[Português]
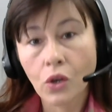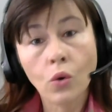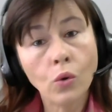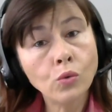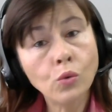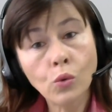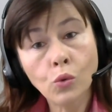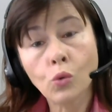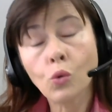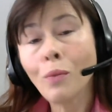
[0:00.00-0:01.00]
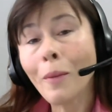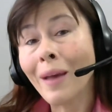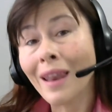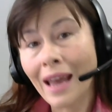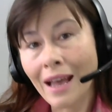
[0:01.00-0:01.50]
Contudo, uma
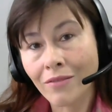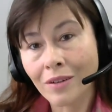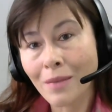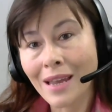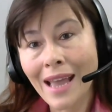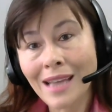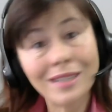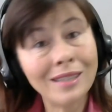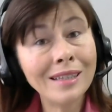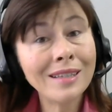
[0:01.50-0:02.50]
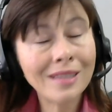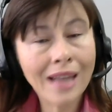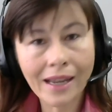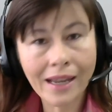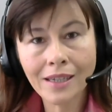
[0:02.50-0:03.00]
palavra merece
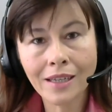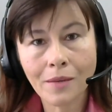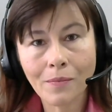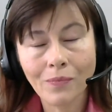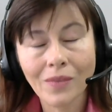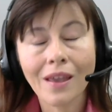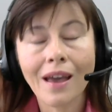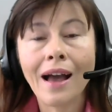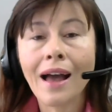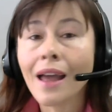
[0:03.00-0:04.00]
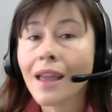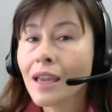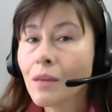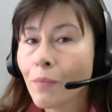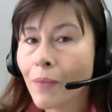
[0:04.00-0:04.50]
destaque aqui: a
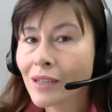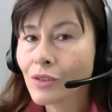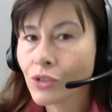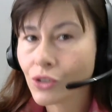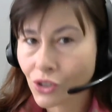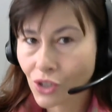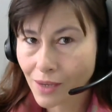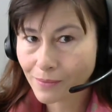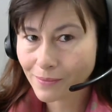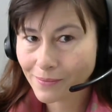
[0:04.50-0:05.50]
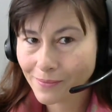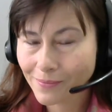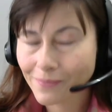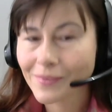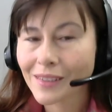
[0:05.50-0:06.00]
empatia.
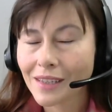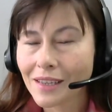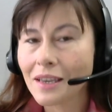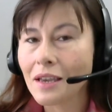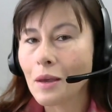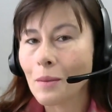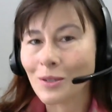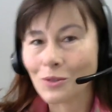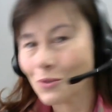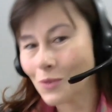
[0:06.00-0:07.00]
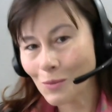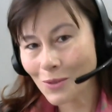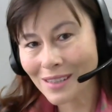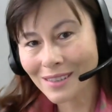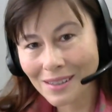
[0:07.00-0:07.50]
Mas nós
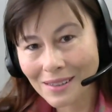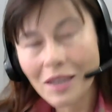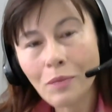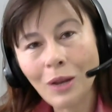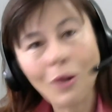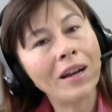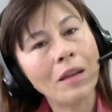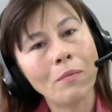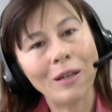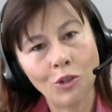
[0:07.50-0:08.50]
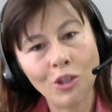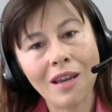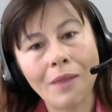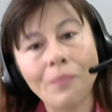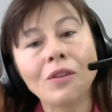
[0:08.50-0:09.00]
vamos entender melhor a
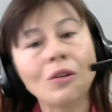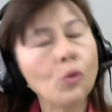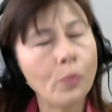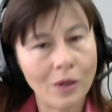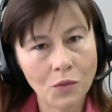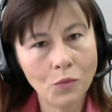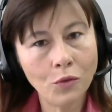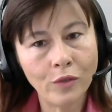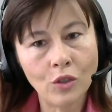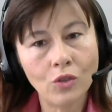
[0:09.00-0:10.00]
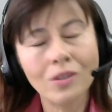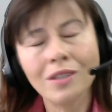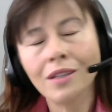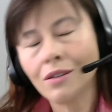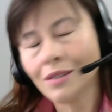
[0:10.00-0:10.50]
empatia no próximo vídeo,
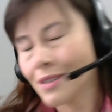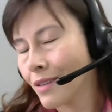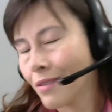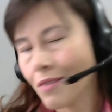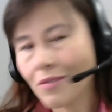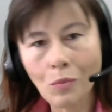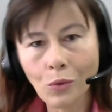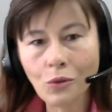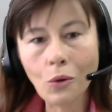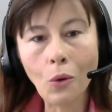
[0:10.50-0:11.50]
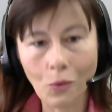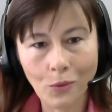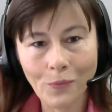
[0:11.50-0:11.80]
senão esse daqui vai ficar muito longo.